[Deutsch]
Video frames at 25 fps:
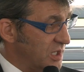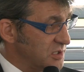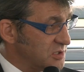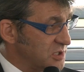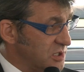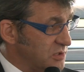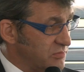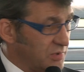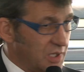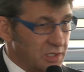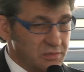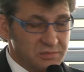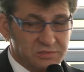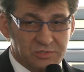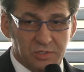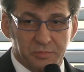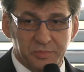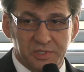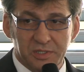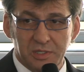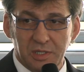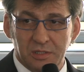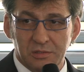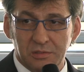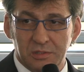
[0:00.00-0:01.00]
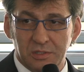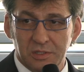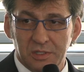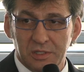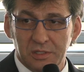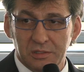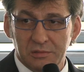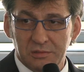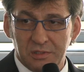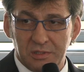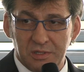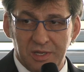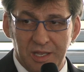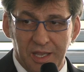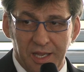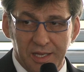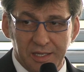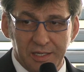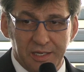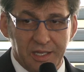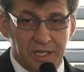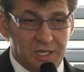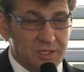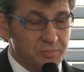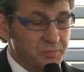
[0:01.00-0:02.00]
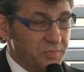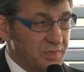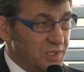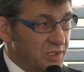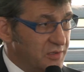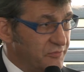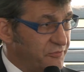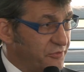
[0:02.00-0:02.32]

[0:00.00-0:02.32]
kann man sagen, systemrelevante Banken müssen